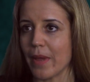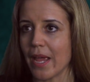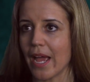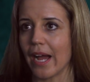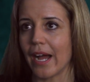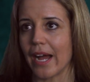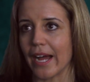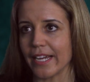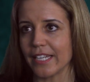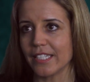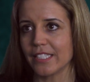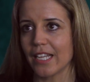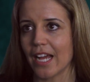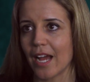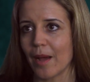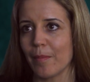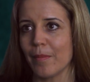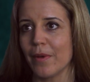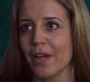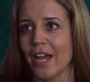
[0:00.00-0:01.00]
mehr erreicht
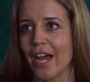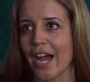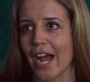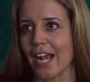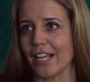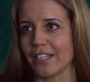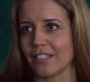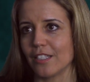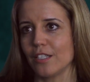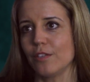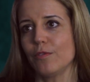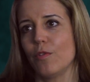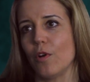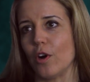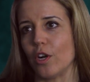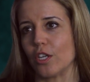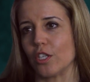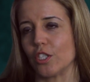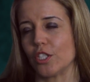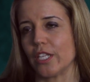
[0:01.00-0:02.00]
haben, als sie sich
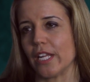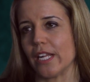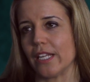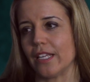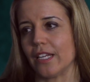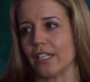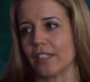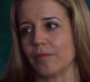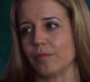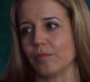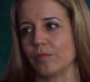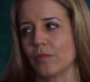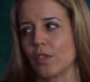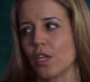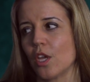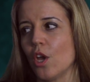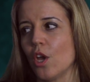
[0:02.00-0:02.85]
vorgestellt hatten.